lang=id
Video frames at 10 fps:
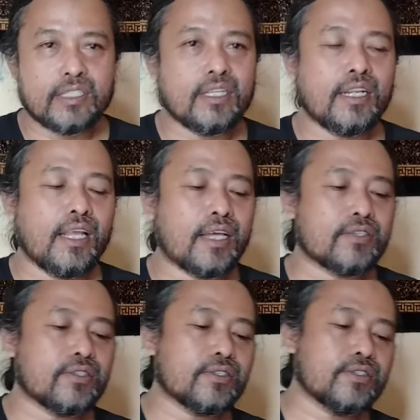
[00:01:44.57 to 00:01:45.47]
Jadi
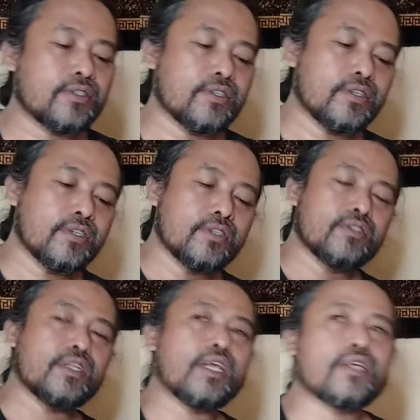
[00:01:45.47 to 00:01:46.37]
jelas,
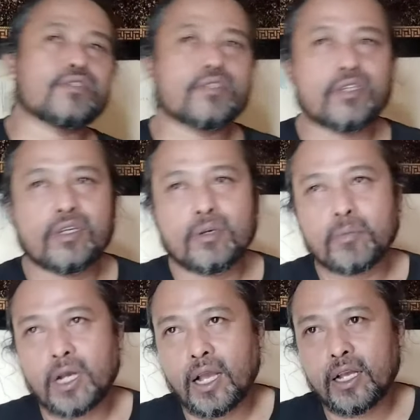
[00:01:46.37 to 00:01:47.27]
jelas
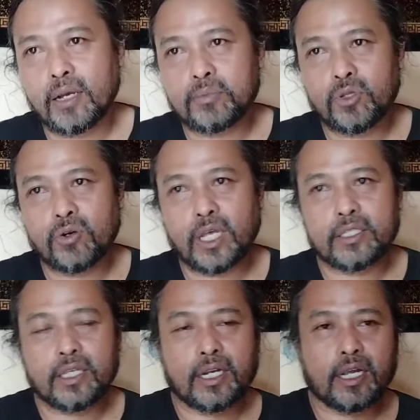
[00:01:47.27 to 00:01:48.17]
menganggap
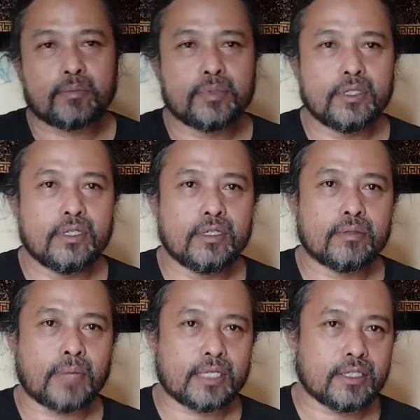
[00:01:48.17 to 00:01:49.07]
tongkatnya Nabi
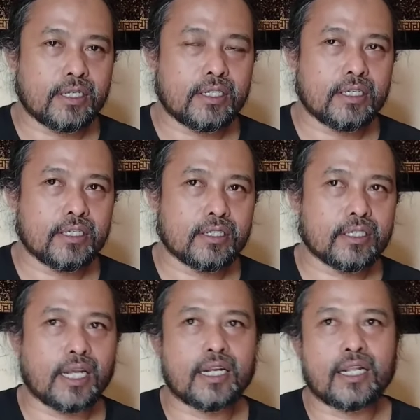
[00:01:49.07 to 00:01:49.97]
masih,
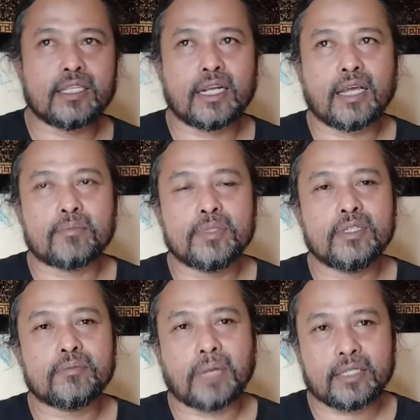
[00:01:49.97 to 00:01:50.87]
sandalnya
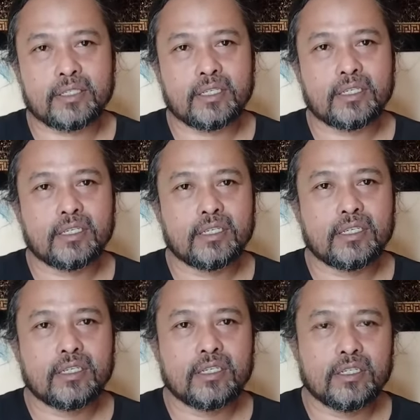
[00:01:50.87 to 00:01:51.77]
Nabi masih.
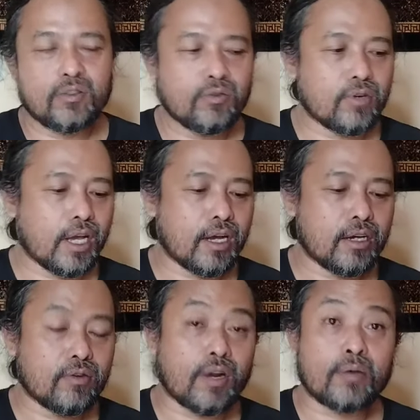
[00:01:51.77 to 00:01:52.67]
Itu
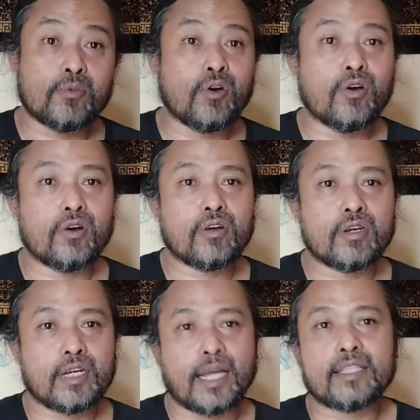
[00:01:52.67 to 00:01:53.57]
orang orang bohong,
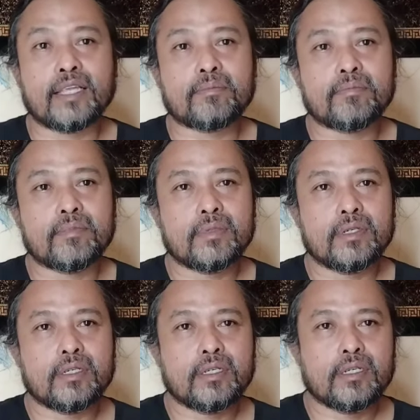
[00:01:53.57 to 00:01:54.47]
kagak.
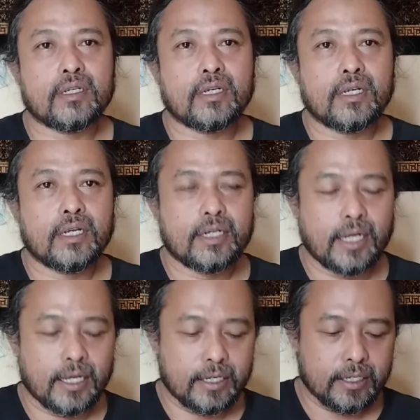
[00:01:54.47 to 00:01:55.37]

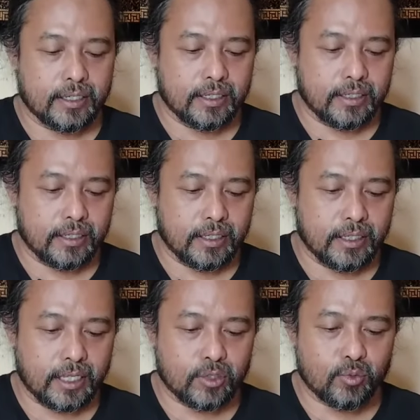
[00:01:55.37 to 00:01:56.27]
Dan
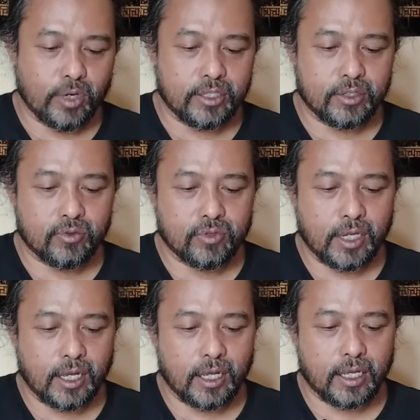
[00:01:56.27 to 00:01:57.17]
kita semua
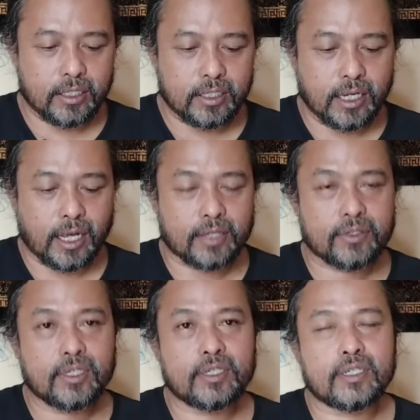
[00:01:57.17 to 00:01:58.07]
tentunya tidak
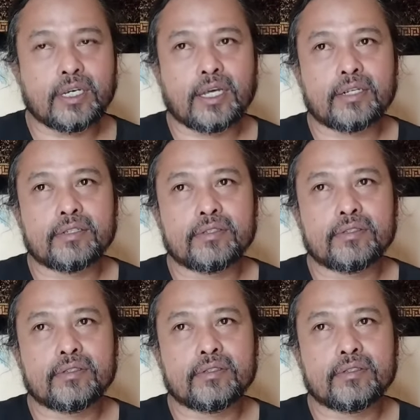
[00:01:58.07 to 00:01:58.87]
asing dengan